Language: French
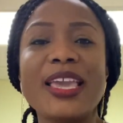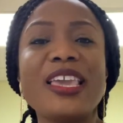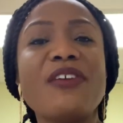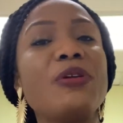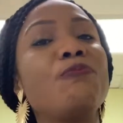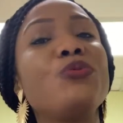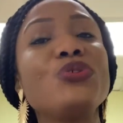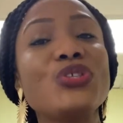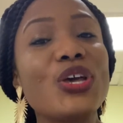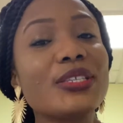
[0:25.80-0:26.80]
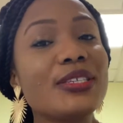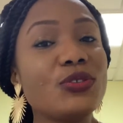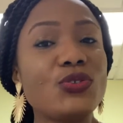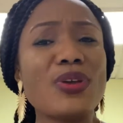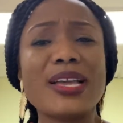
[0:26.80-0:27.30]
il y avait plusieurs
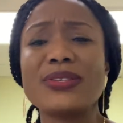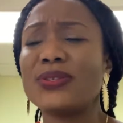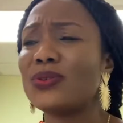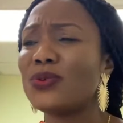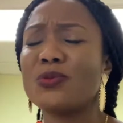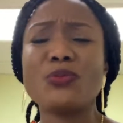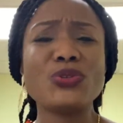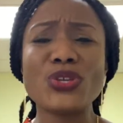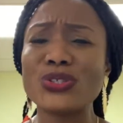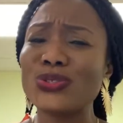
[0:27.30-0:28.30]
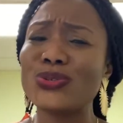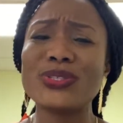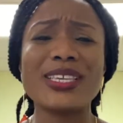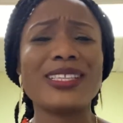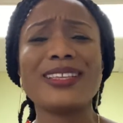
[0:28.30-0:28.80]
situations, plusieurs
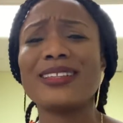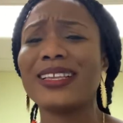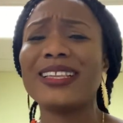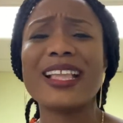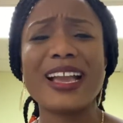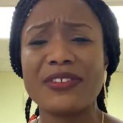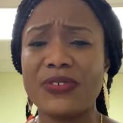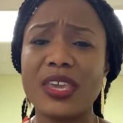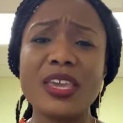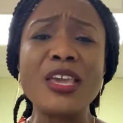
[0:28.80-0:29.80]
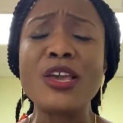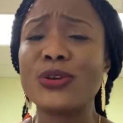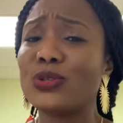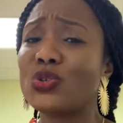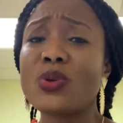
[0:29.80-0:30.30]
choses qui étaient en train d'arriver,
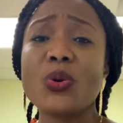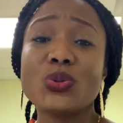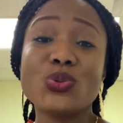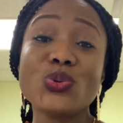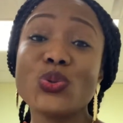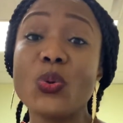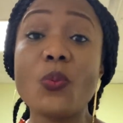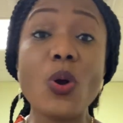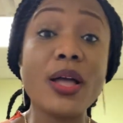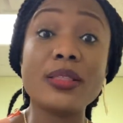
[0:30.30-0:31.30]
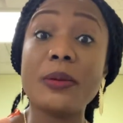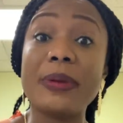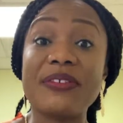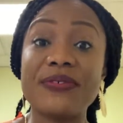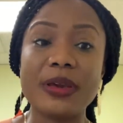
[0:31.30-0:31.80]
que ce soit autour de moi, dans
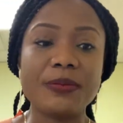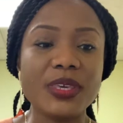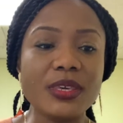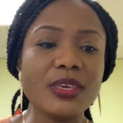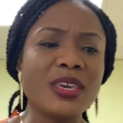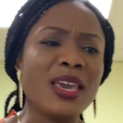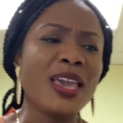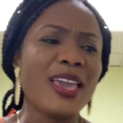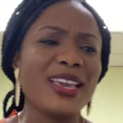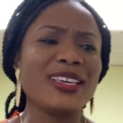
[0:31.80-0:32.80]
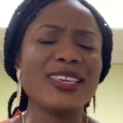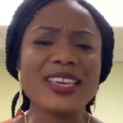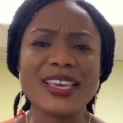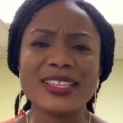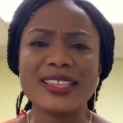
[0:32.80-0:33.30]
ma famille, et qui
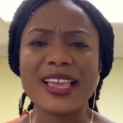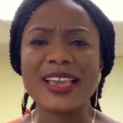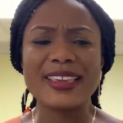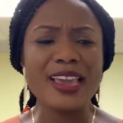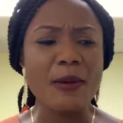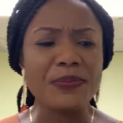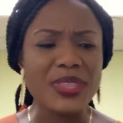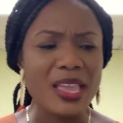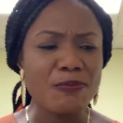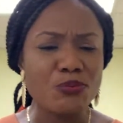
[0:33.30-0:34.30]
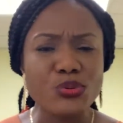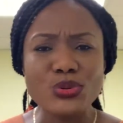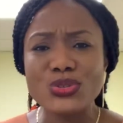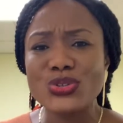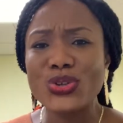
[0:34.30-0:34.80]
étaient, qui emmenaient
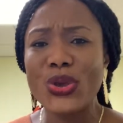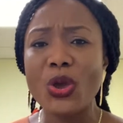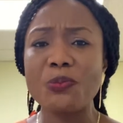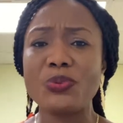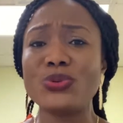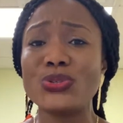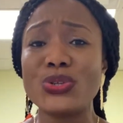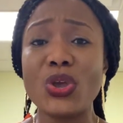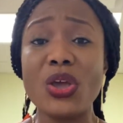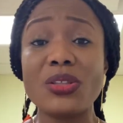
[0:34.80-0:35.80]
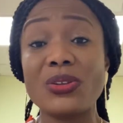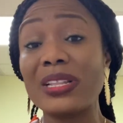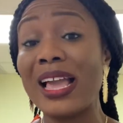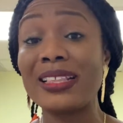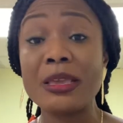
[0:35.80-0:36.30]
plusieurs, plusieurs dans
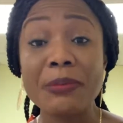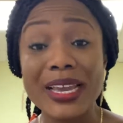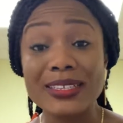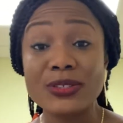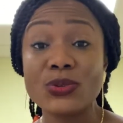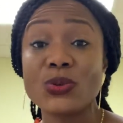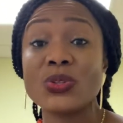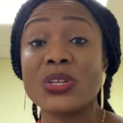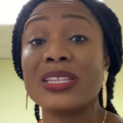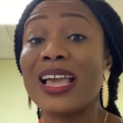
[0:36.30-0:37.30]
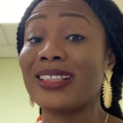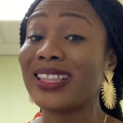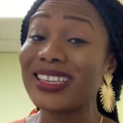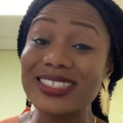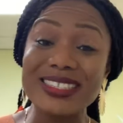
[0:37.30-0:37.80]
de la dépression, dans de la
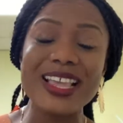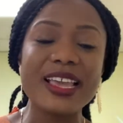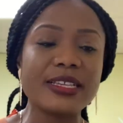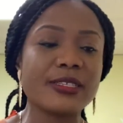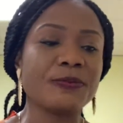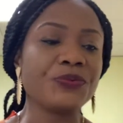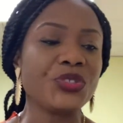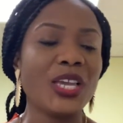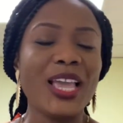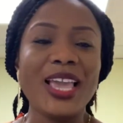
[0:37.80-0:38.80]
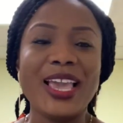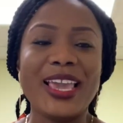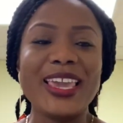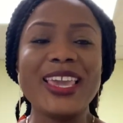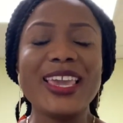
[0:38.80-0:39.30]
tristesse.
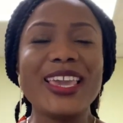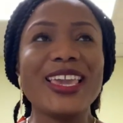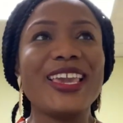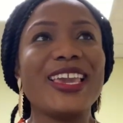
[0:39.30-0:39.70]
Et